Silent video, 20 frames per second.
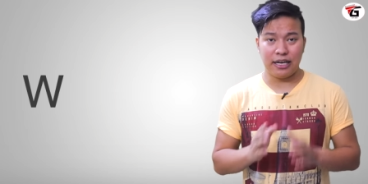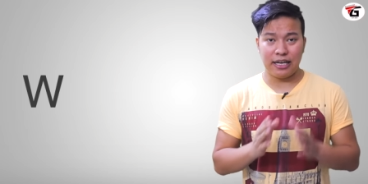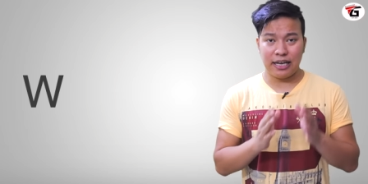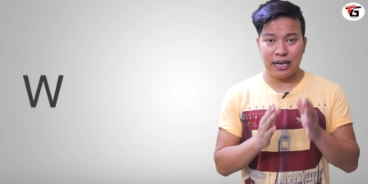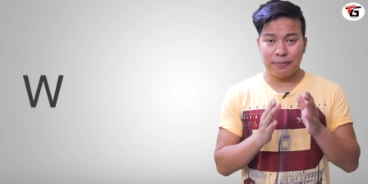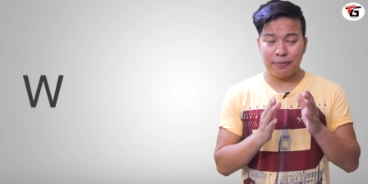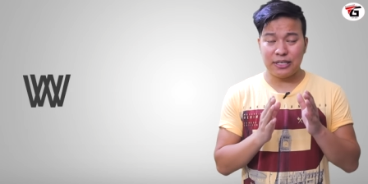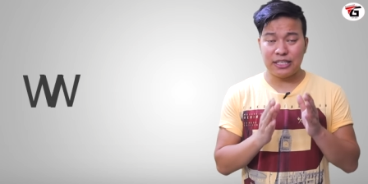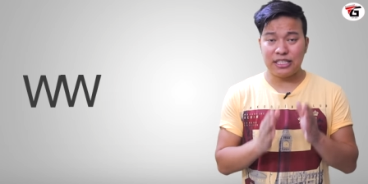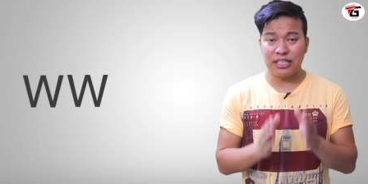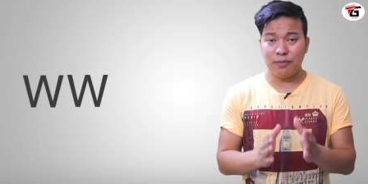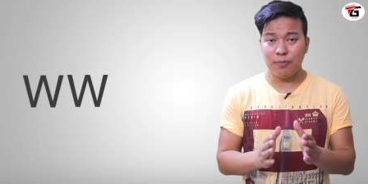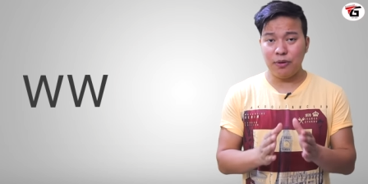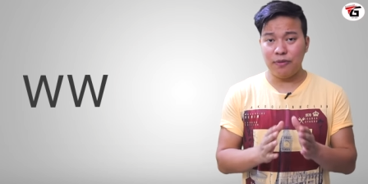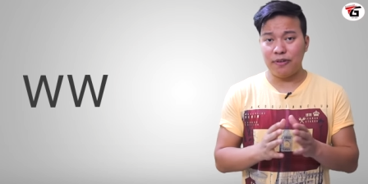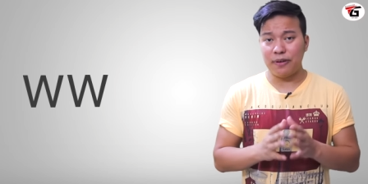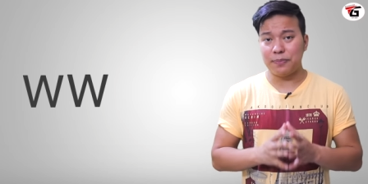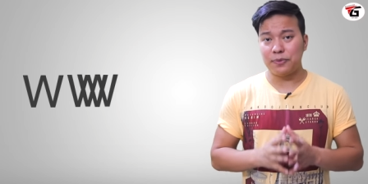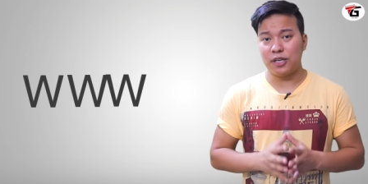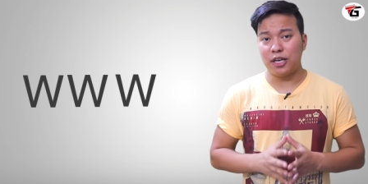अगर आप किसी भी
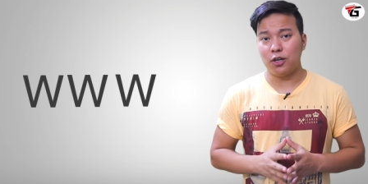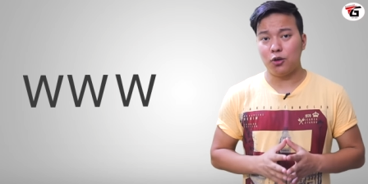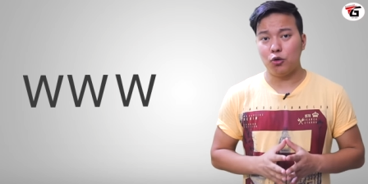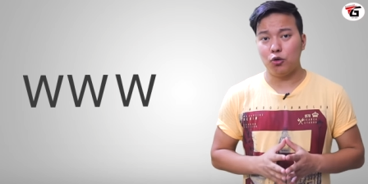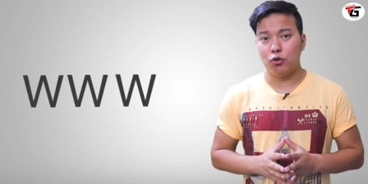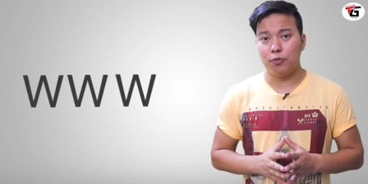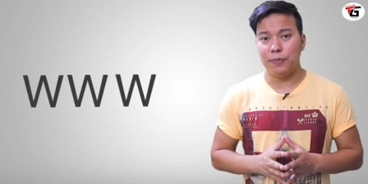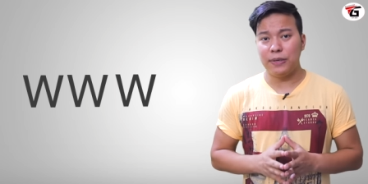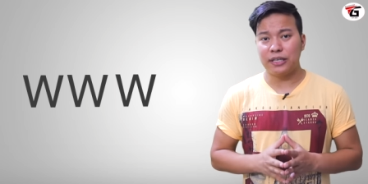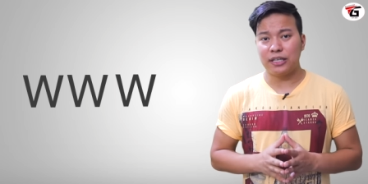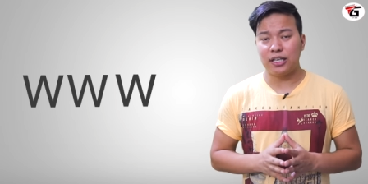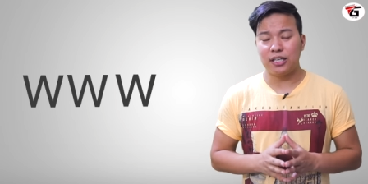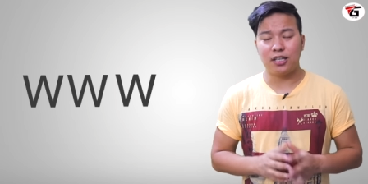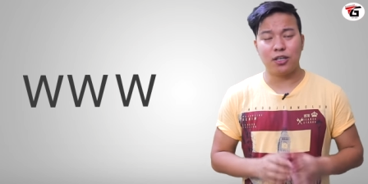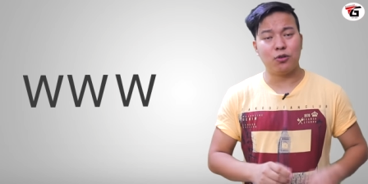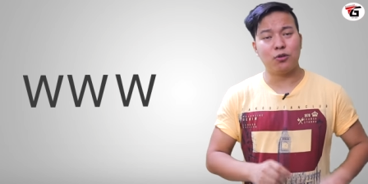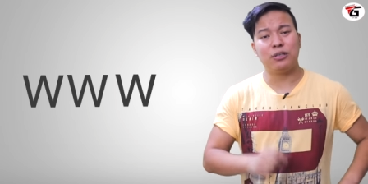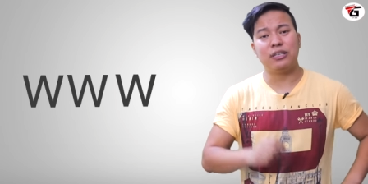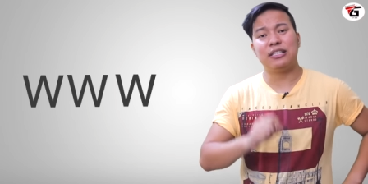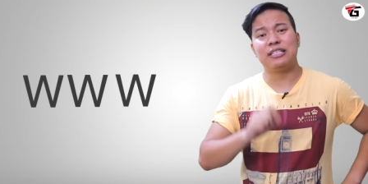वेबसाइट को ओपन
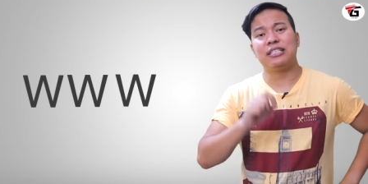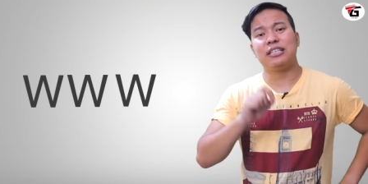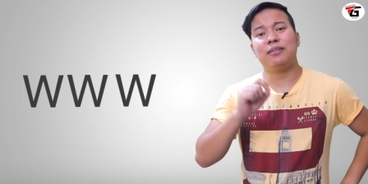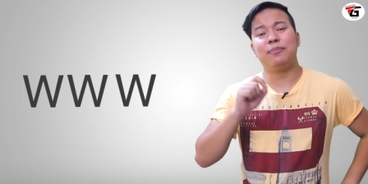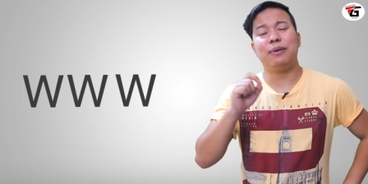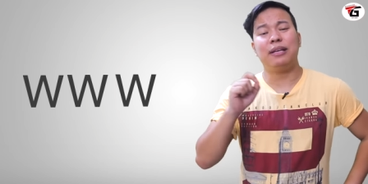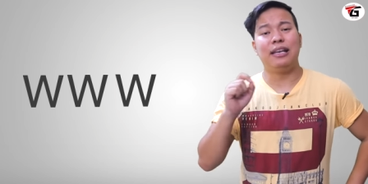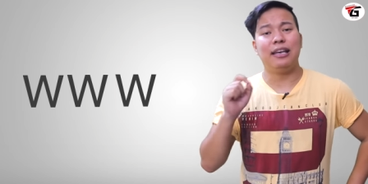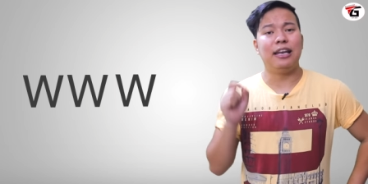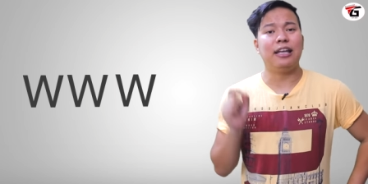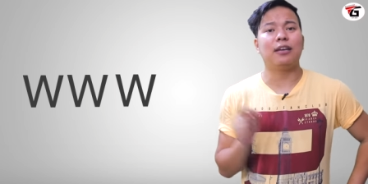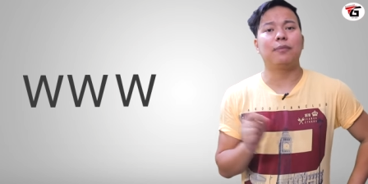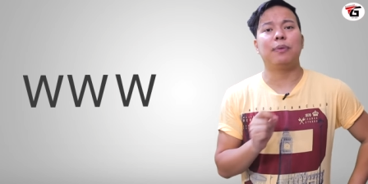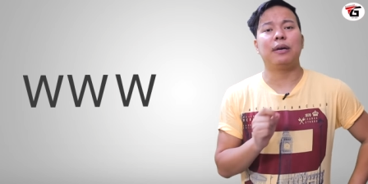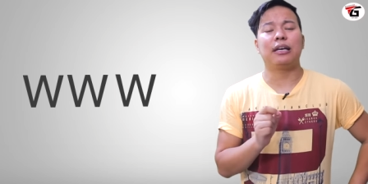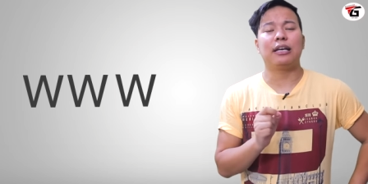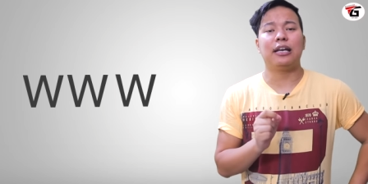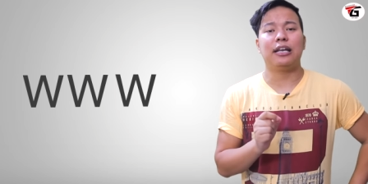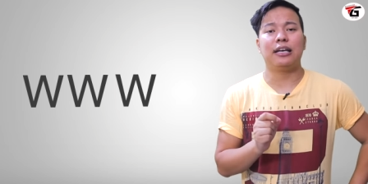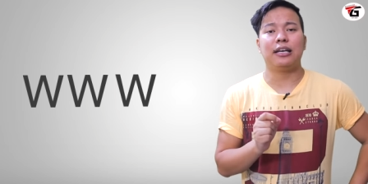करते हो किसी भी लिंक
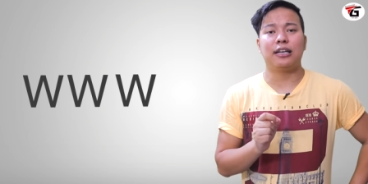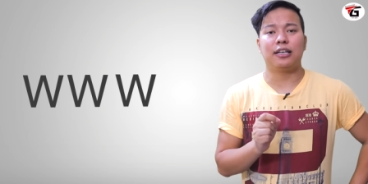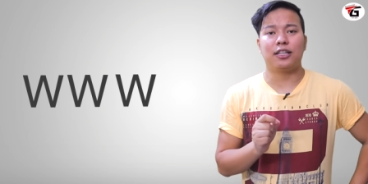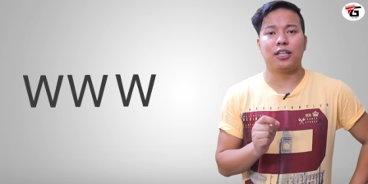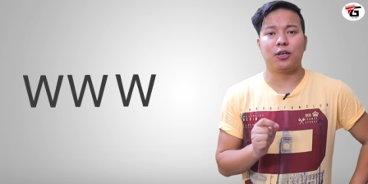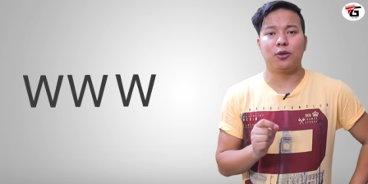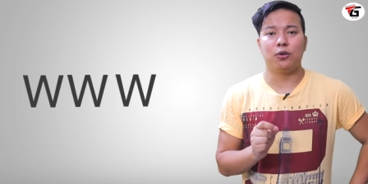पर क्लिक करते